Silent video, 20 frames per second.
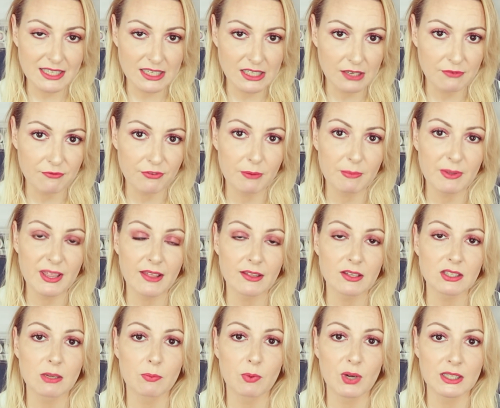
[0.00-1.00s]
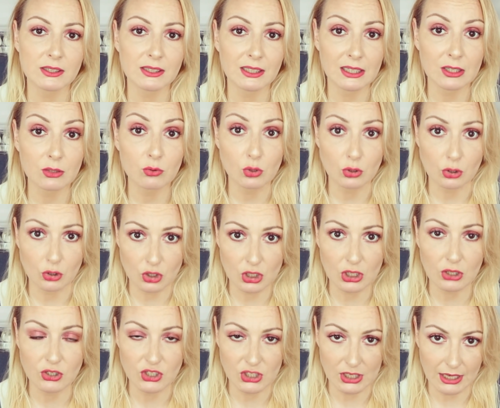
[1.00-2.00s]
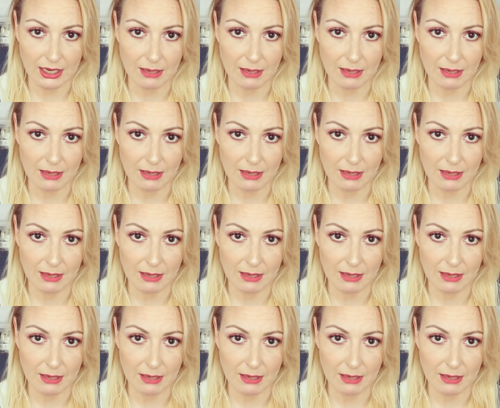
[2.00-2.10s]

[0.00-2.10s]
esas enfermedades que puedan tener nuestros hijos